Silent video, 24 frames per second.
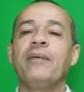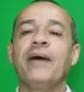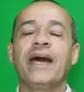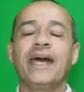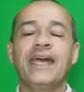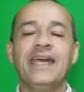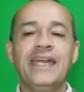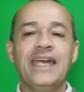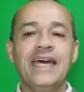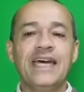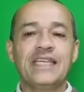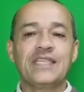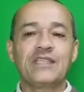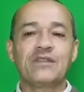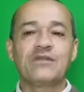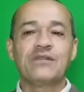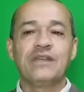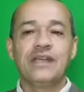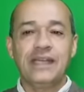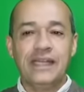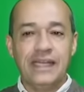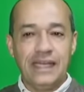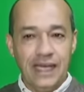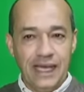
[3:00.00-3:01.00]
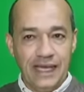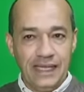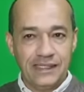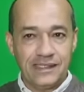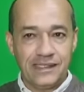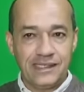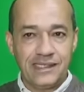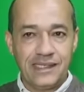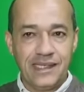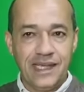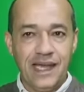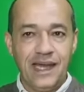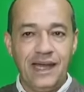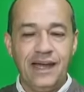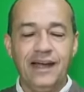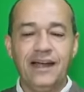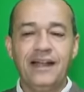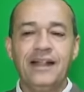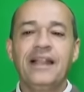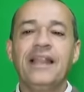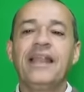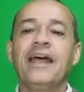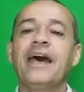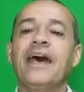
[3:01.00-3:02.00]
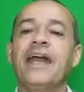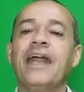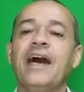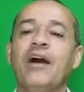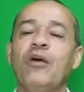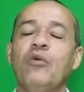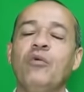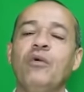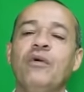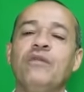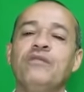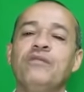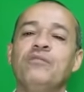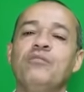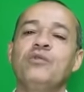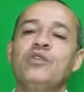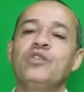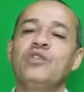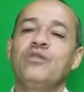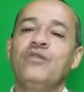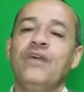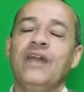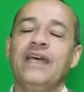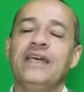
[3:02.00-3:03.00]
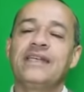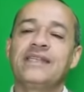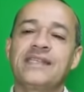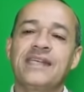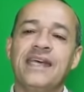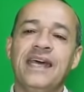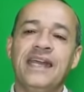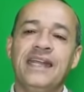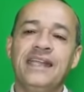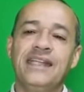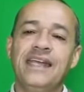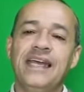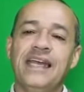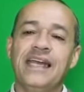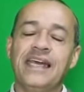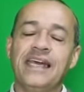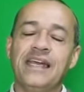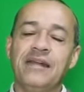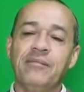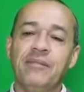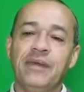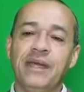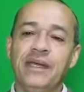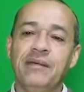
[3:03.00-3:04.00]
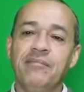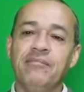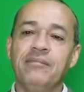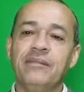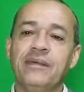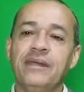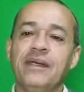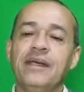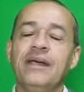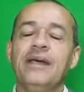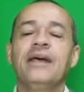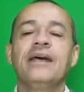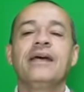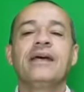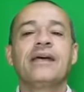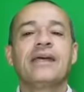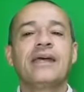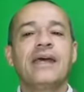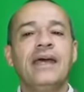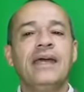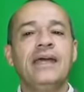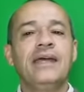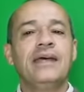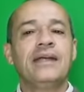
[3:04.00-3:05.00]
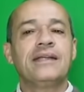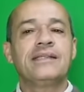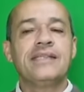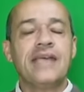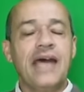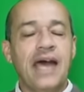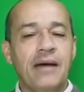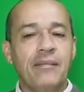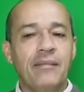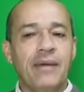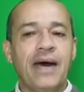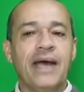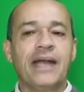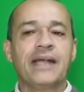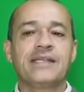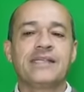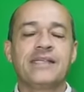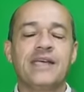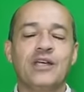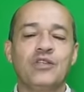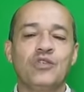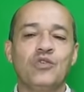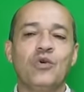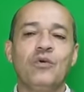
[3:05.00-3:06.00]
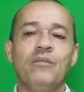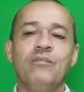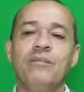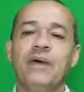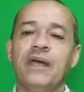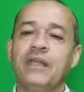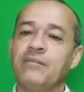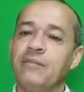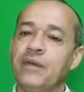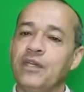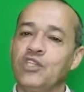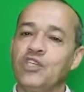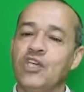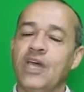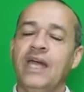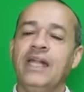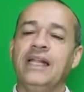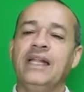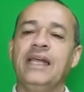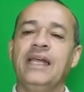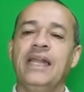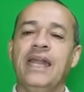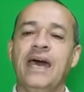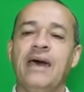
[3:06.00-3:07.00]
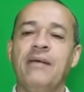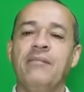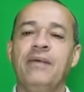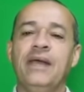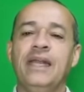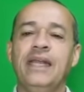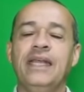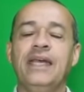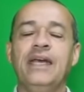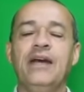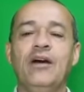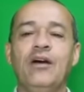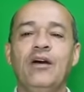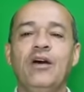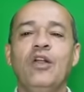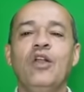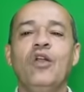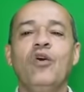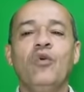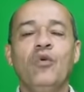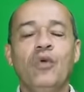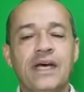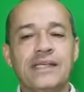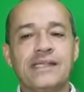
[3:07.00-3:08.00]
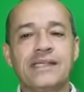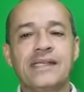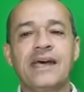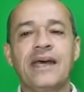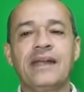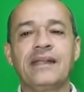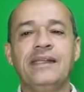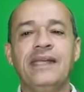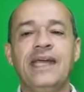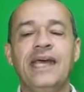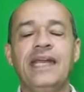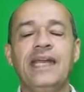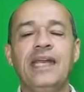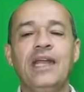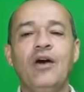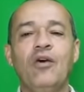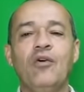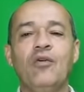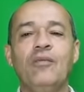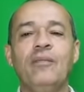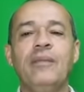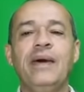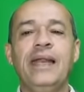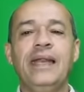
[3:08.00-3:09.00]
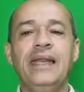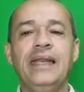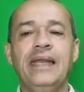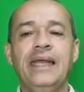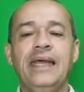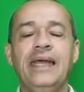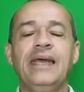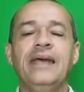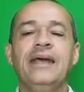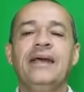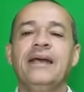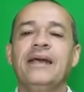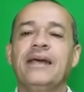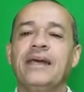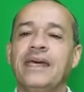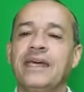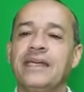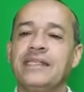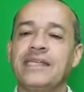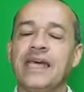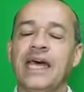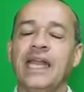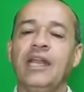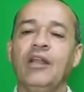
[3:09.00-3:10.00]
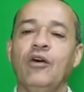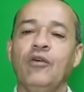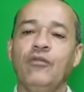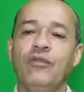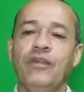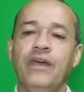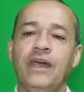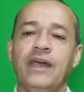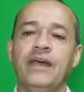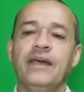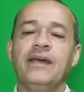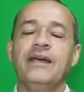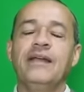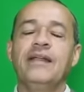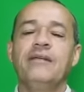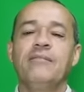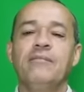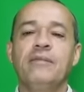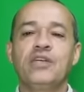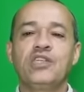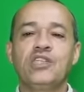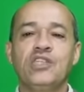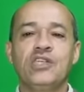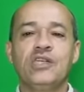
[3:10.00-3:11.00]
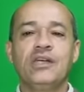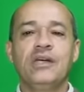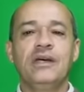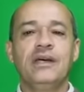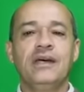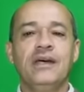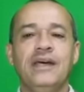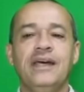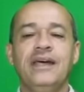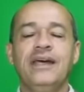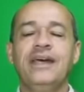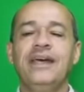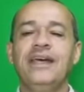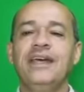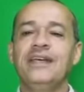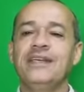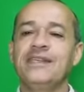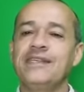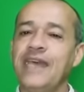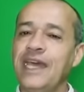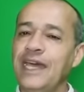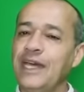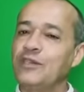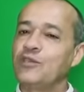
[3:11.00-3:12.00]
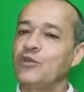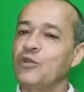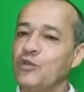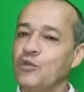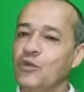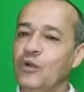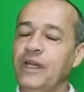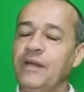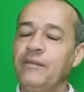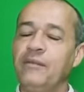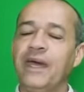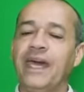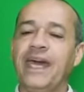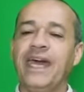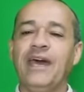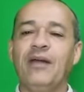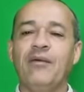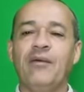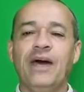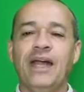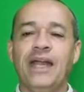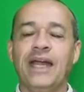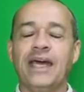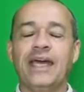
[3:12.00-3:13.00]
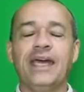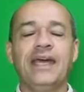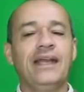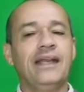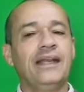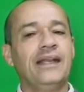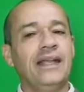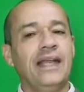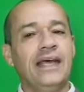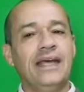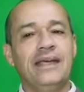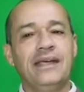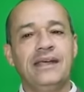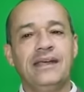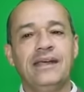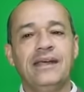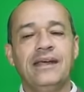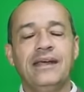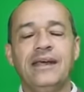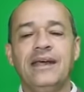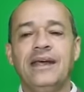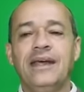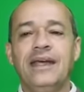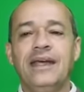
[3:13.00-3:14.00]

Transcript: باقي ناعس اللي حد الساعه راه هو في المستشفى العسكري ديال قلميم كيرتاح مع راساتهم بعد ما نجحت ليه العمليه والعسكر ديالنا هما اللي كيتهلاو فيه باش آه، صحيحته تولي بخير وعلى خير الله